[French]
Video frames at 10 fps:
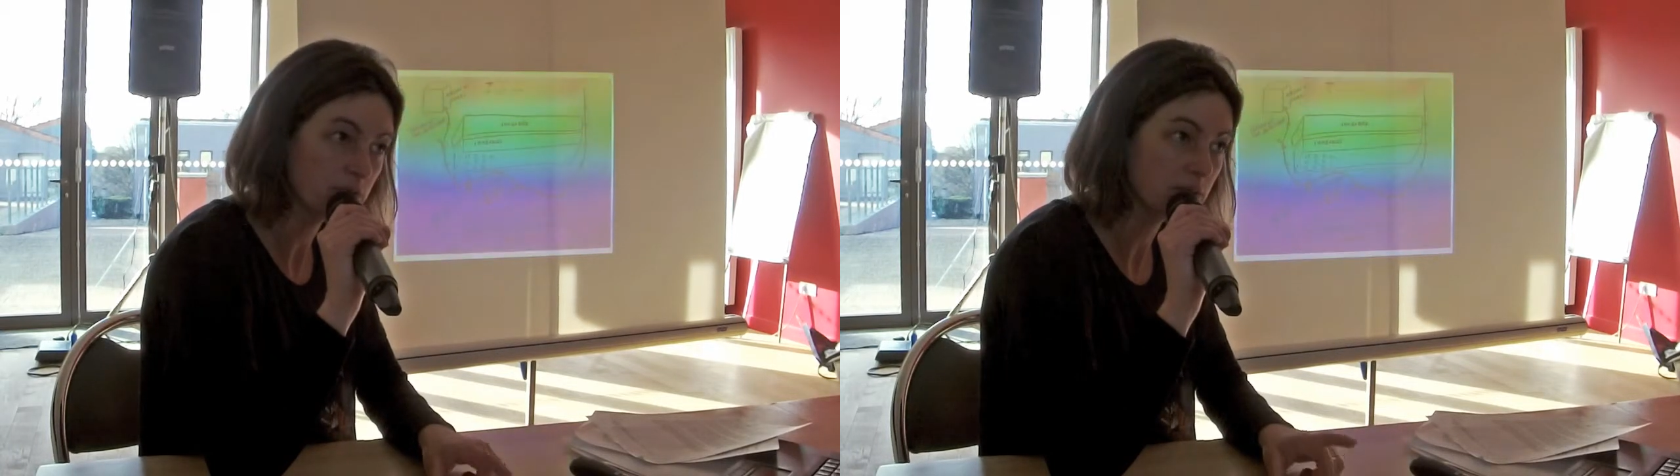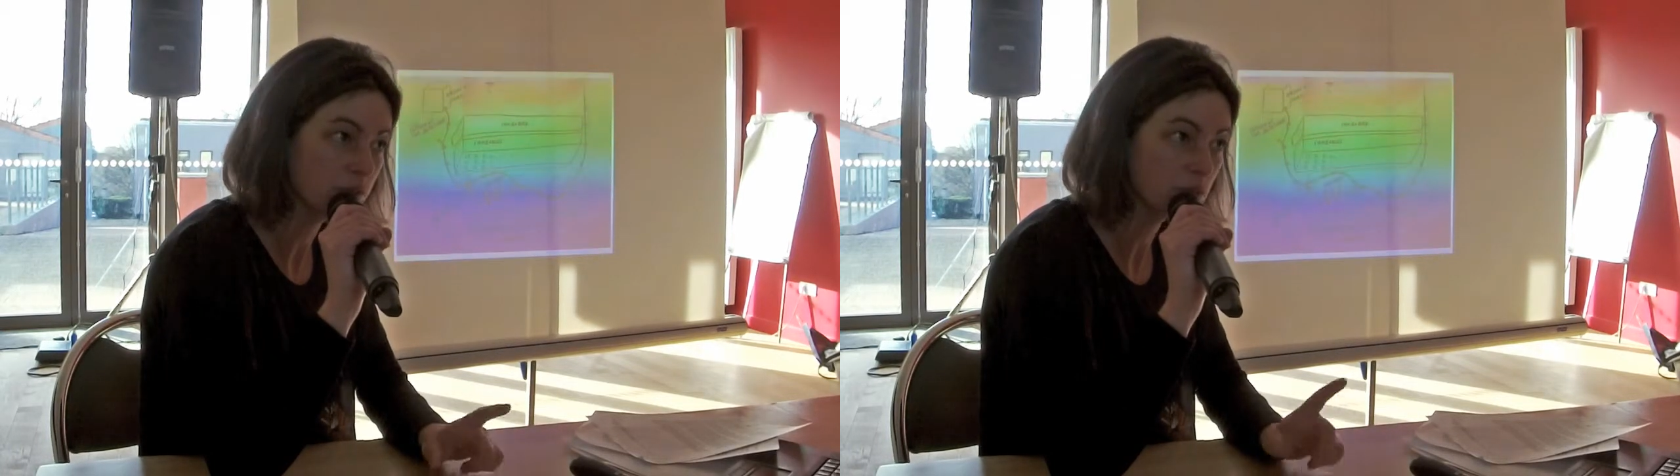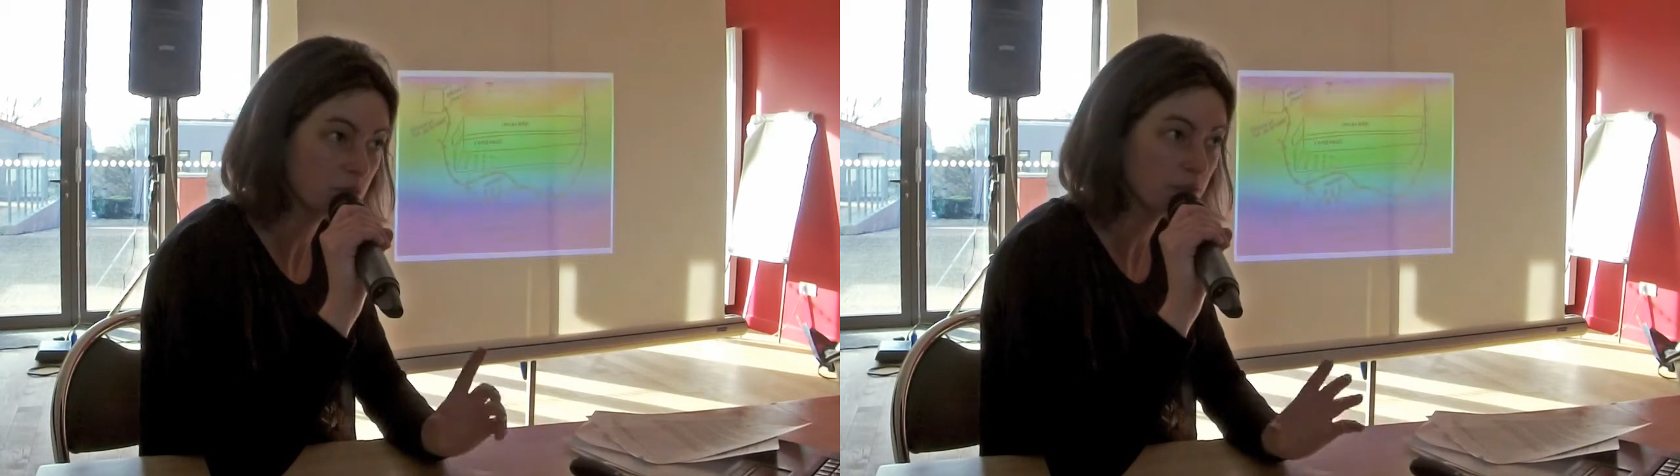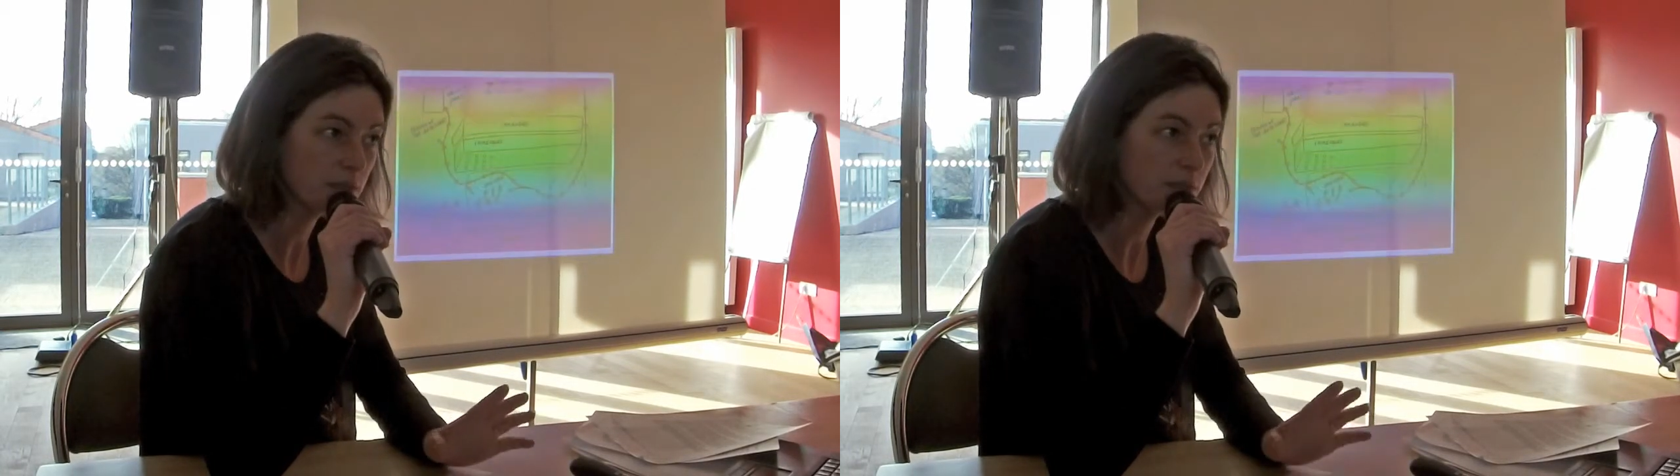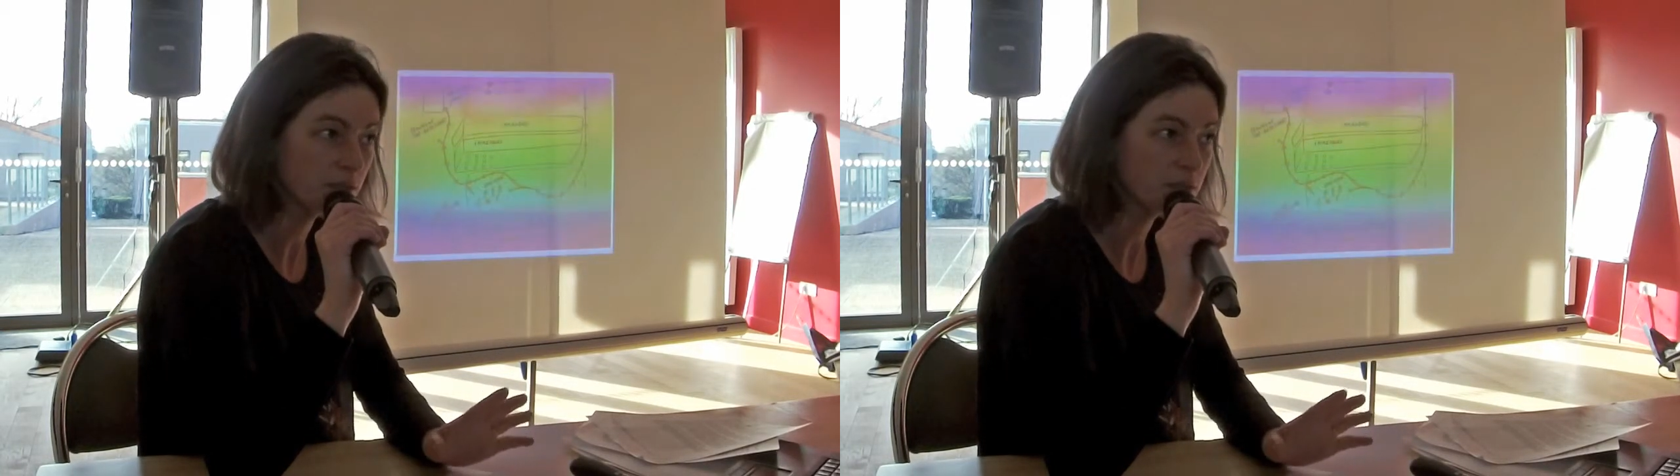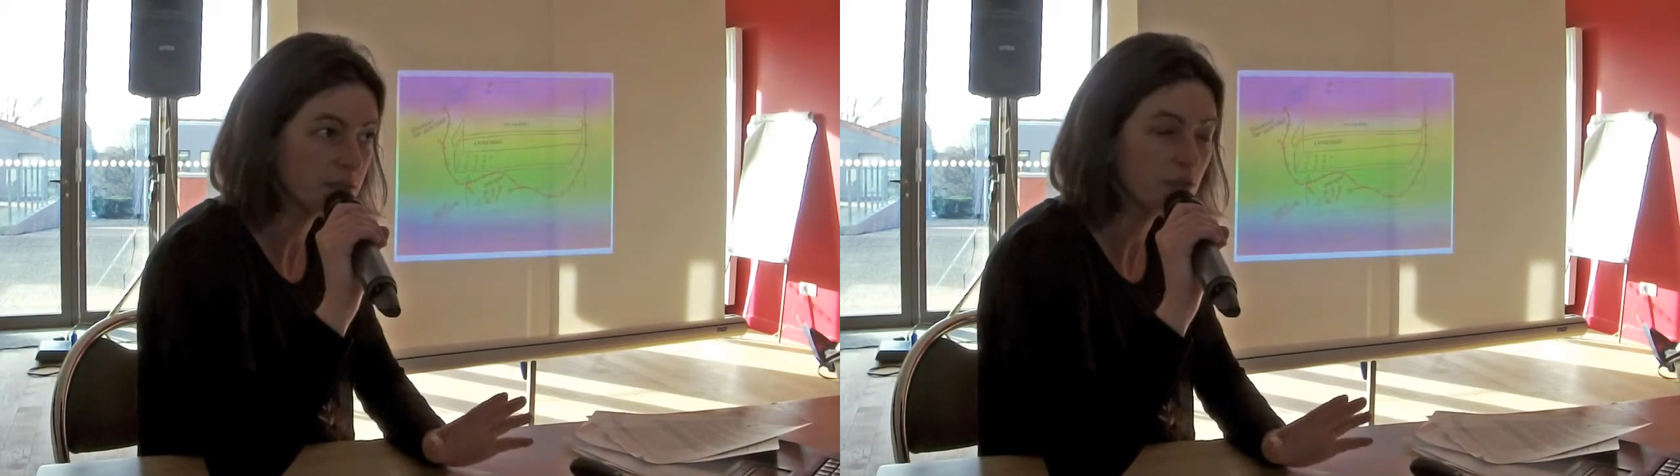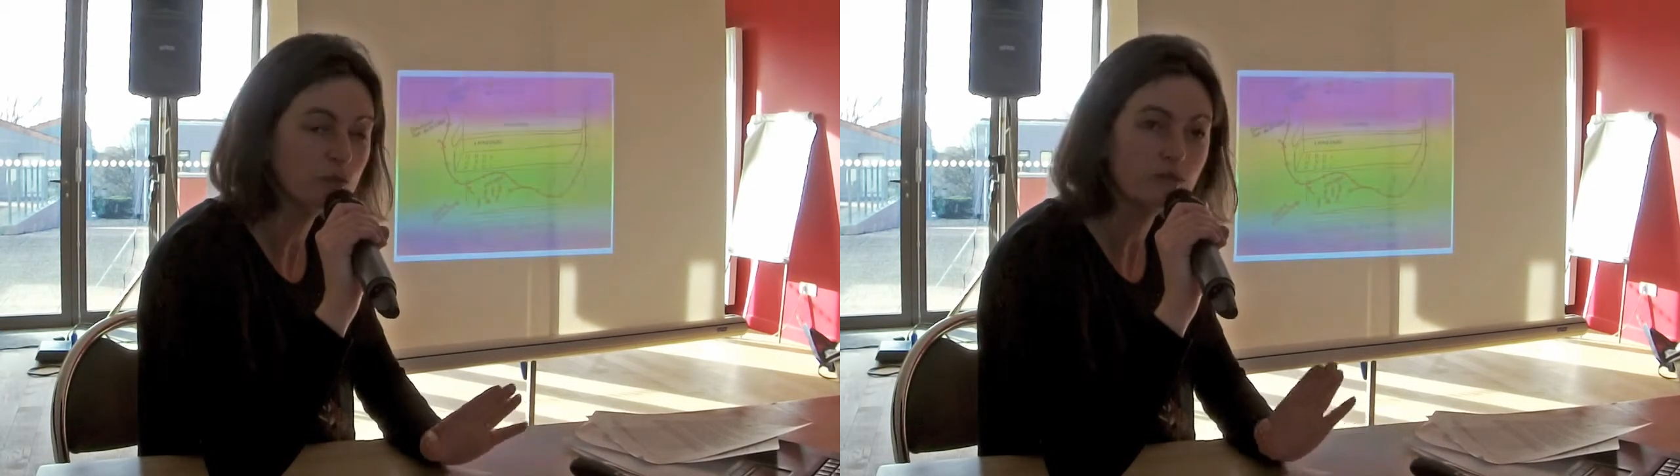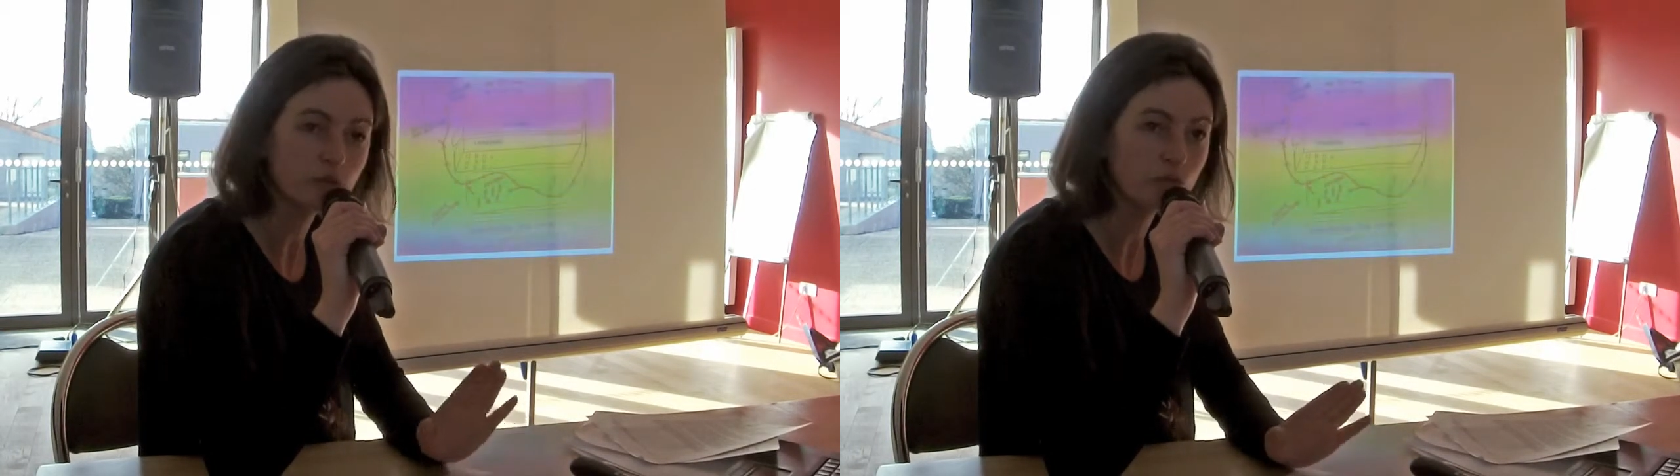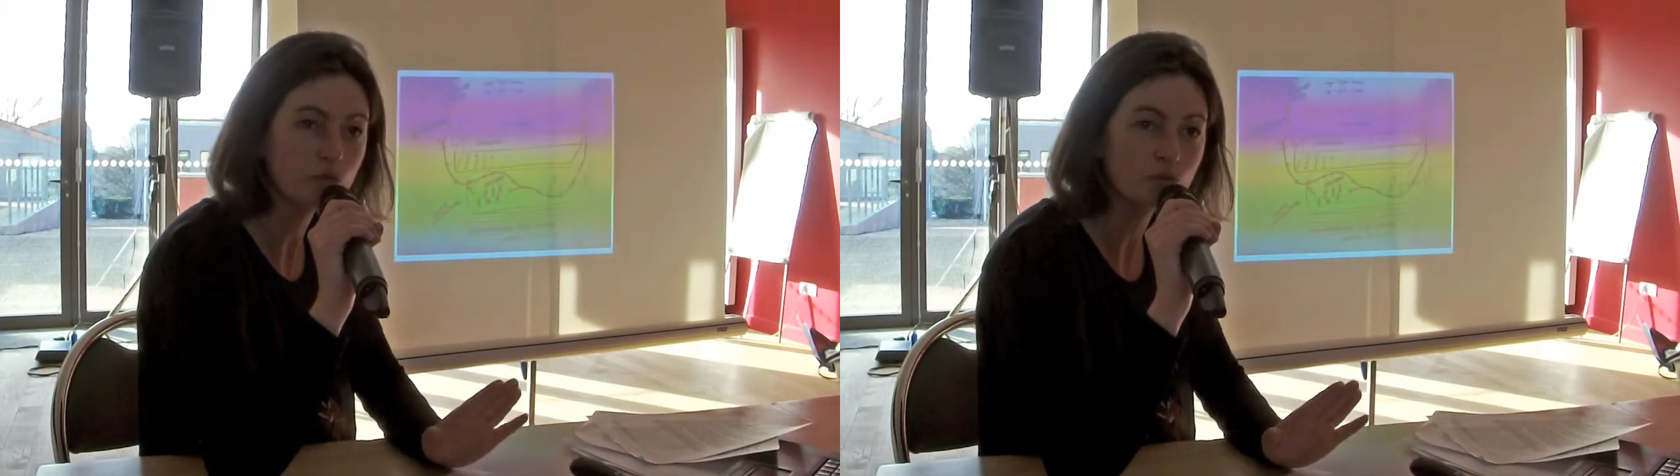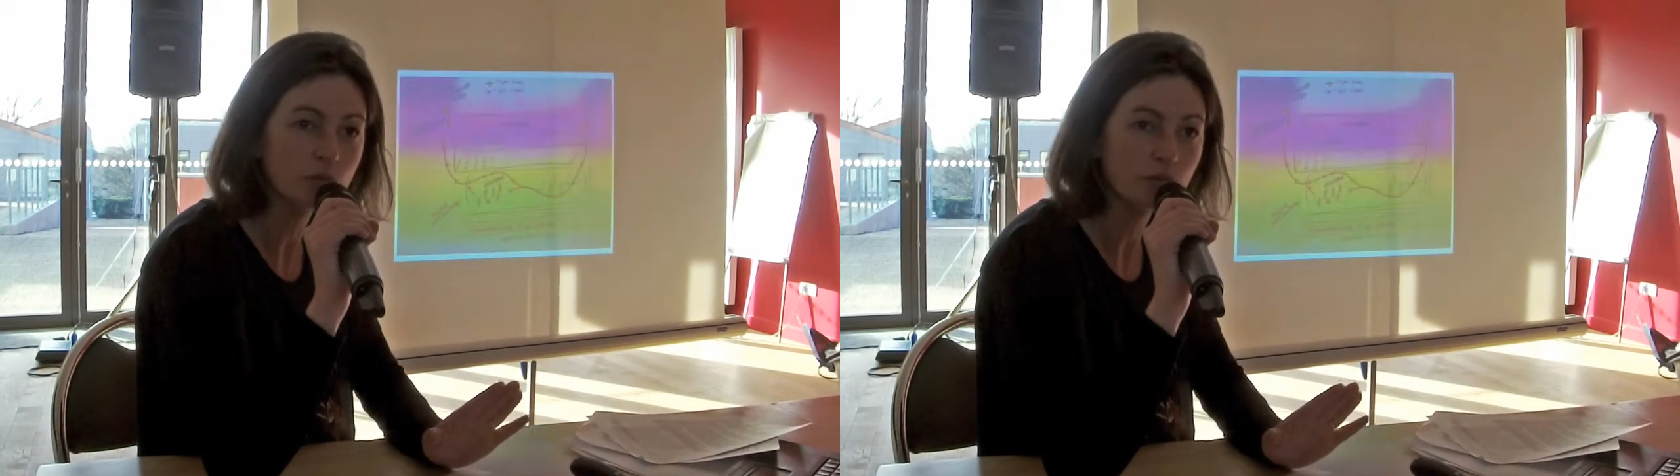ça, moi, je suis quelqu'un qui suis
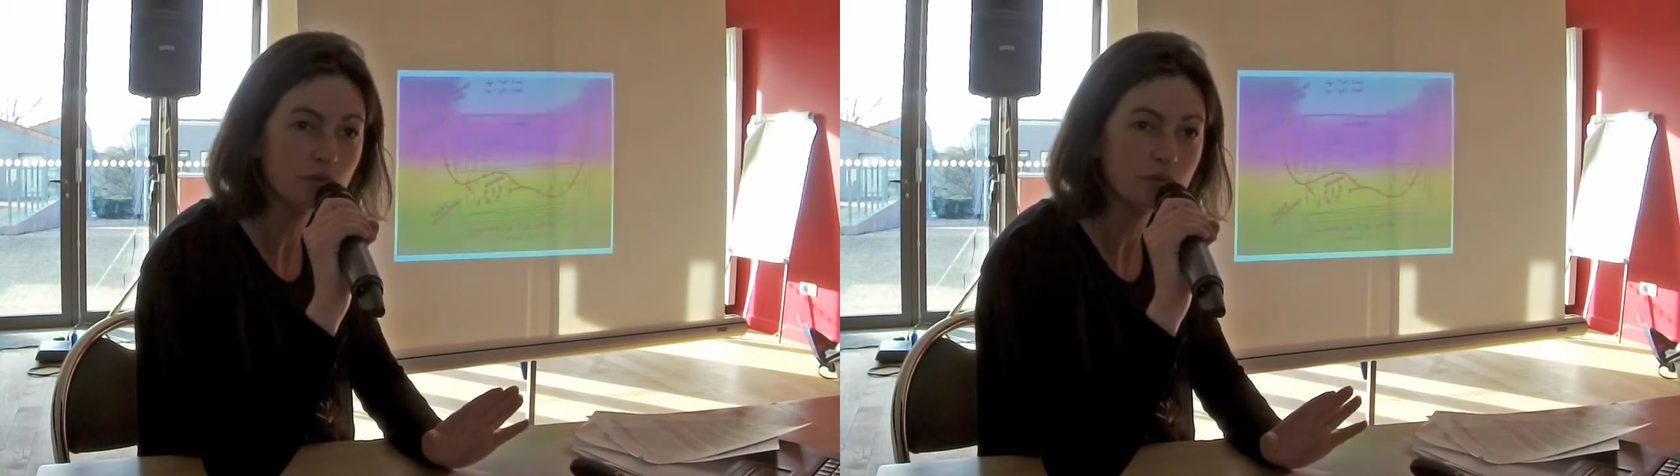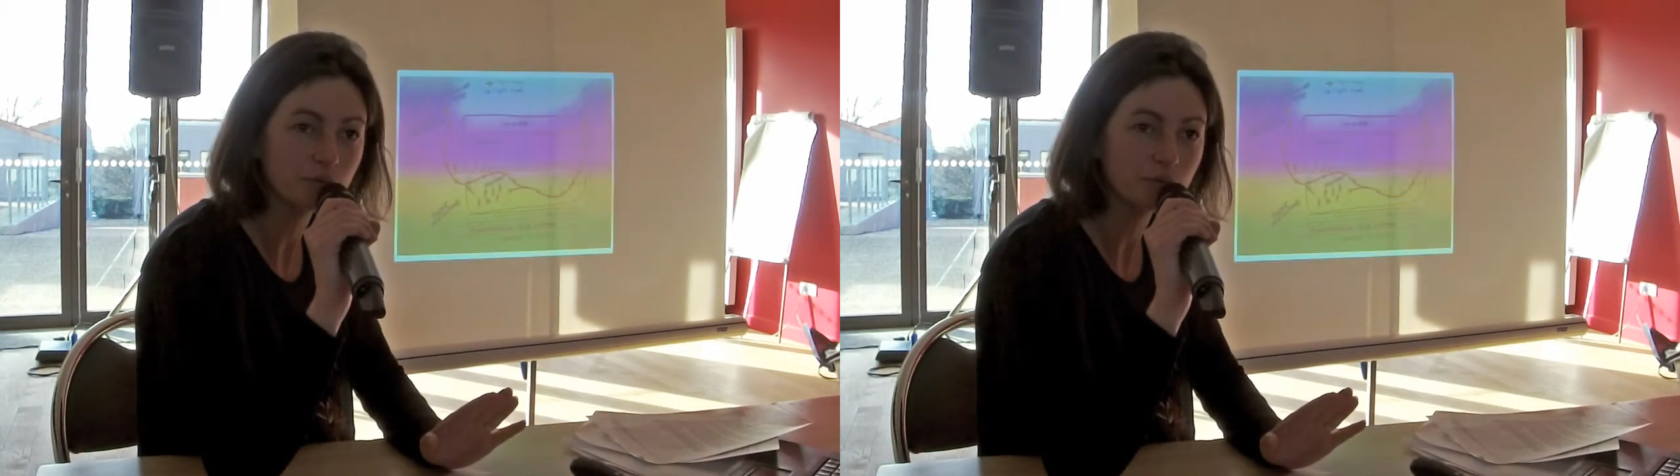farouchement